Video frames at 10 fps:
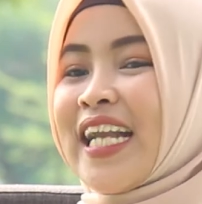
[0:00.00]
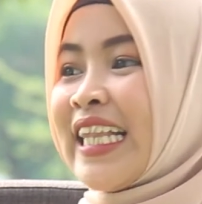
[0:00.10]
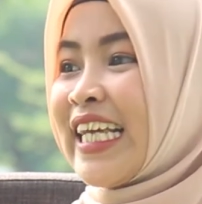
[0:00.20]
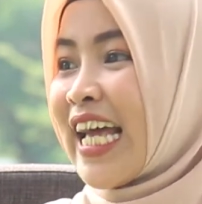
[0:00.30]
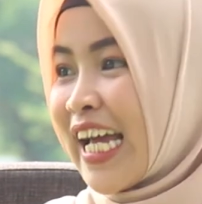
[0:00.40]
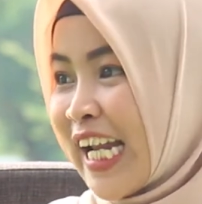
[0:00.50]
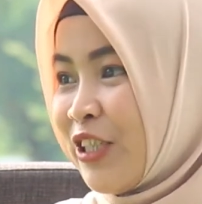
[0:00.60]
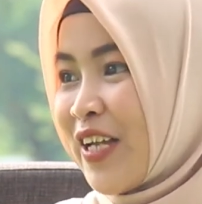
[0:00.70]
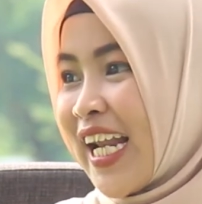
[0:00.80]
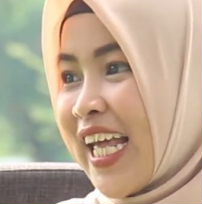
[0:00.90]
nanti kita akan
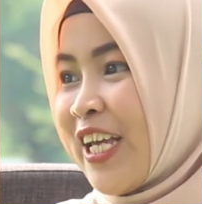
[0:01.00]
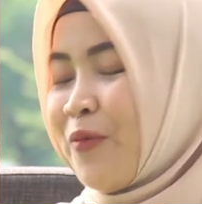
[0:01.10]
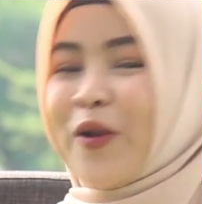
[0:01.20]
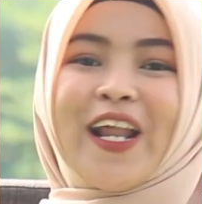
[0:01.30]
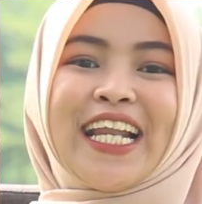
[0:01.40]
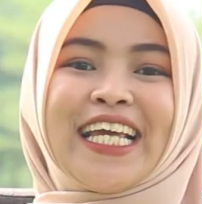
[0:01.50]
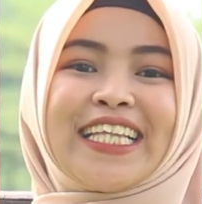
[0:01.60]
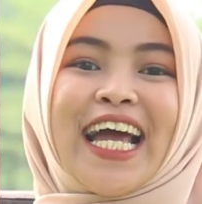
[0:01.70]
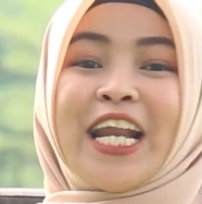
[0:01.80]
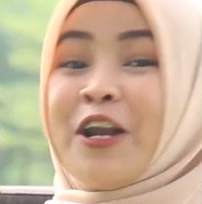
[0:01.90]
lanjutkan lagi obrolan
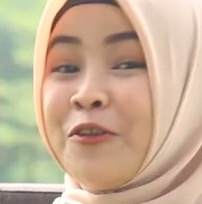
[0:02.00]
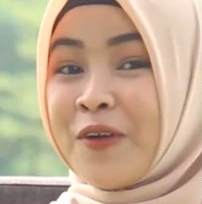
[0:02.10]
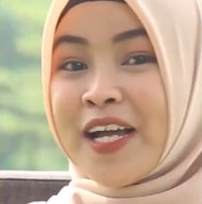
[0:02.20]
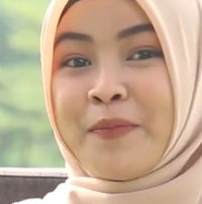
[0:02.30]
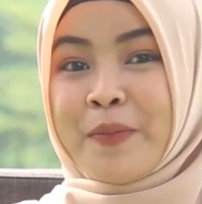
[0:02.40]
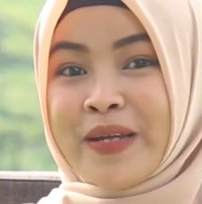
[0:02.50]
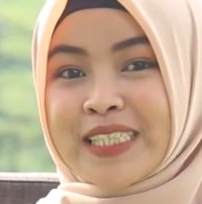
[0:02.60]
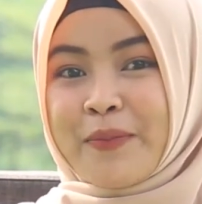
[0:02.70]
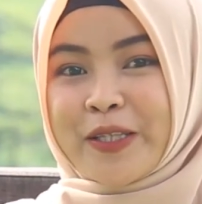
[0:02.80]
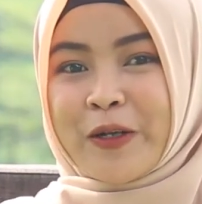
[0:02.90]
kita. Dan untuk Anda
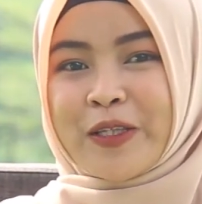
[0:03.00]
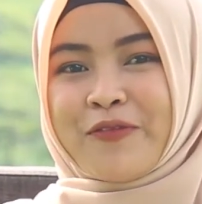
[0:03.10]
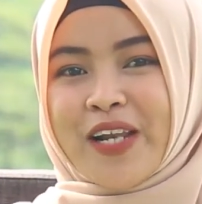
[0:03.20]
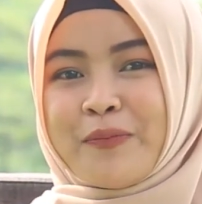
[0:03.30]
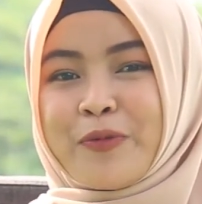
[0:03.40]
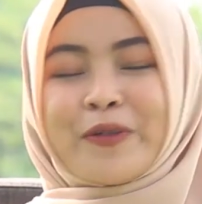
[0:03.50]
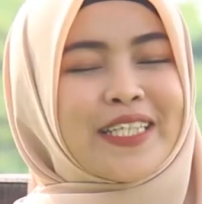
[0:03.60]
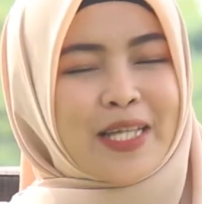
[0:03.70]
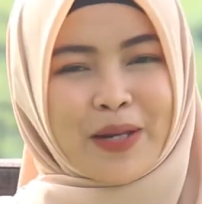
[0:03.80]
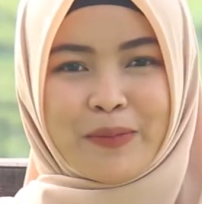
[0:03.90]
pemirsa Metro TV Lampung,
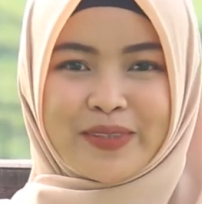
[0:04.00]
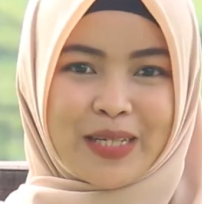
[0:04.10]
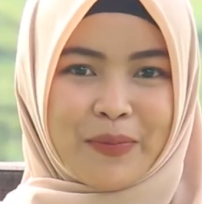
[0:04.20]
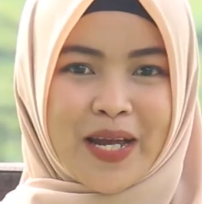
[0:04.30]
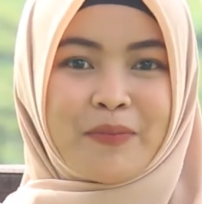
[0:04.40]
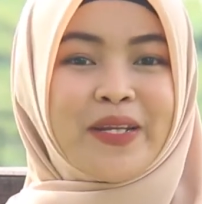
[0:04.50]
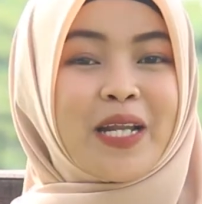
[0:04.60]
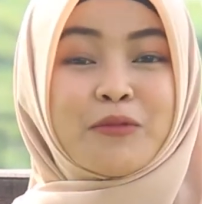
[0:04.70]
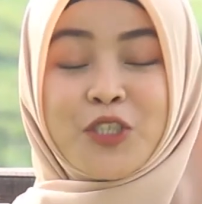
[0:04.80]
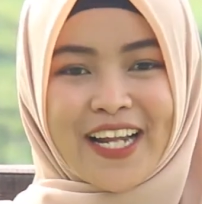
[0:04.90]
tetaplah bersama kami
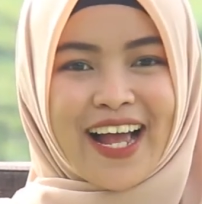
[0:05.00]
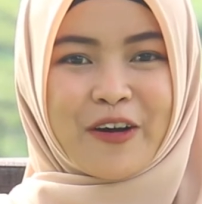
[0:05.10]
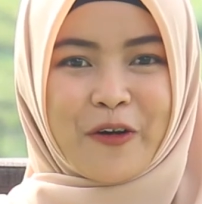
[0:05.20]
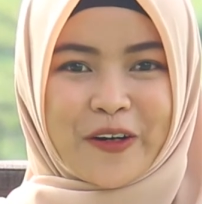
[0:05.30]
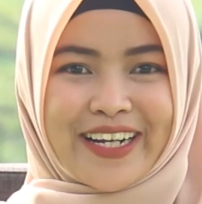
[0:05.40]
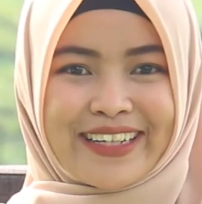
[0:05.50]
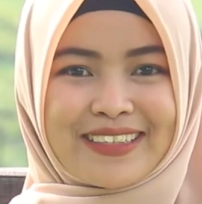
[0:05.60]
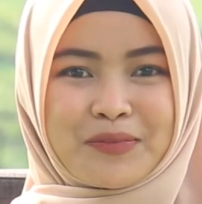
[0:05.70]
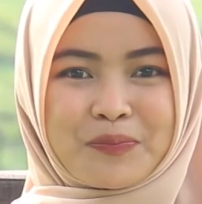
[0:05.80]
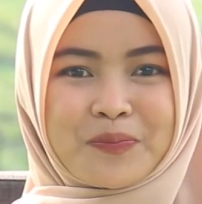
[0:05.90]
dalam Syariah Corner.